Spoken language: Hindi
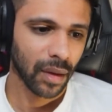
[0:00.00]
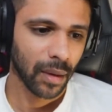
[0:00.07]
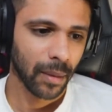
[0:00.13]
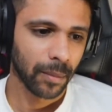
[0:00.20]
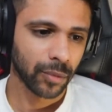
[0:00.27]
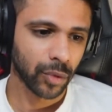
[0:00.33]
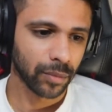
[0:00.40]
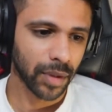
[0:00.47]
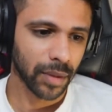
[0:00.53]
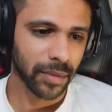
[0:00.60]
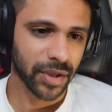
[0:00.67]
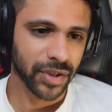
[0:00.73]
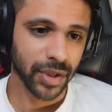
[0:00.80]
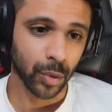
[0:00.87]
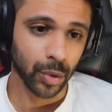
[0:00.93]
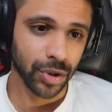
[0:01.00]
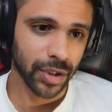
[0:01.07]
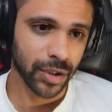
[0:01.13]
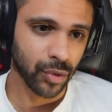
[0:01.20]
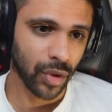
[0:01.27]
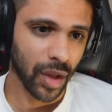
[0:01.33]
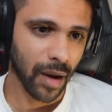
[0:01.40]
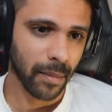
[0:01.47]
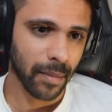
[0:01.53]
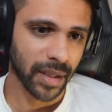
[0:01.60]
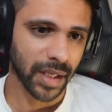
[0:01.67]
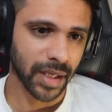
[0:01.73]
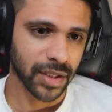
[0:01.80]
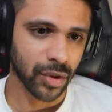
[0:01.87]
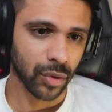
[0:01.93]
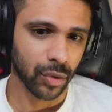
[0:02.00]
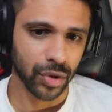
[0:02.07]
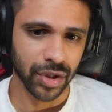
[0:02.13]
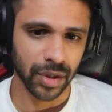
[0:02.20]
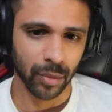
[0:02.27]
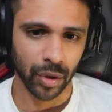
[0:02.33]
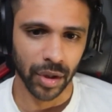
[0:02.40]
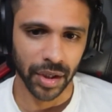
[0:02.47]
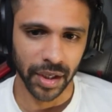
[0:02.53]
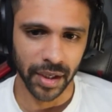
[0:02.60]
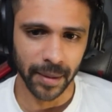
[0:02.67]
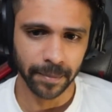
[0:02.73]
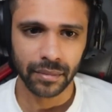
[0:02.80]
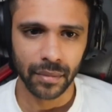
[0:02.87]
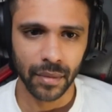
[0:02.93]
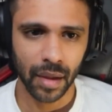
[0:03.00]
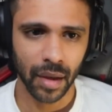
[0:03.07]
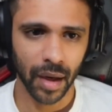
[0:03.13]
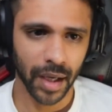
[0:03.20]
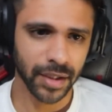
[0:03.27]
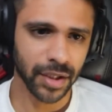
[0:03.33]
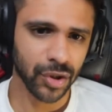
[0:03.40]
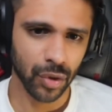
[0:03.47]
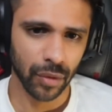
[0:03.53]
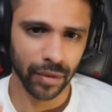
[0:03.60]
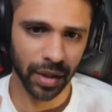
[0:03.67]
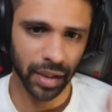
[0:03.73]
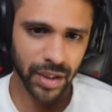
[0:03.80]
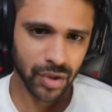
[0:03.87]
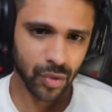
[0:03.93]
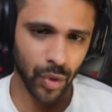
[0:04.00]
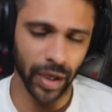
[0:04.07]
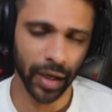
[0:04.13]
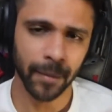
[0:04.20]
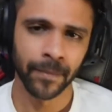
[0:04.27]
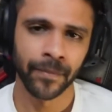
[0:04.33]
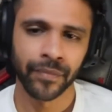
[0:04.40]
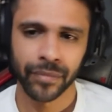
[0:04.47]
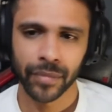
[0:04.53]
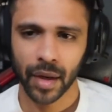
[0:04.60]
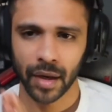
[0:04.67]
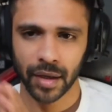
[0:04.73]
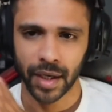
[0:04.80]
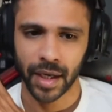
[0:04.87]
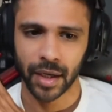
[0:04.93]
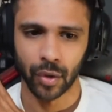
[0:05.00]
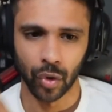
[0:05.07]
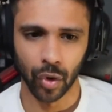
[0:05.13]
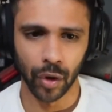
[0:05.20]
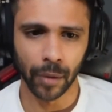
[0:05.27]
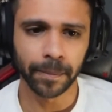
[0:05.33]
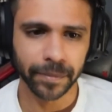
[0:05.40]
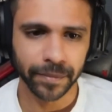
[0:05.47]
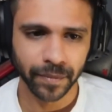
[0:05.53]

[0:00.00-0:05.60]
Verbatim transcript: तुमने मेरे से कुछ नहीं सुना मैंने किसी को कुछ नहीं बोला ठीक है आई जस्ट नो वेर इज गोइंग एंड आई होप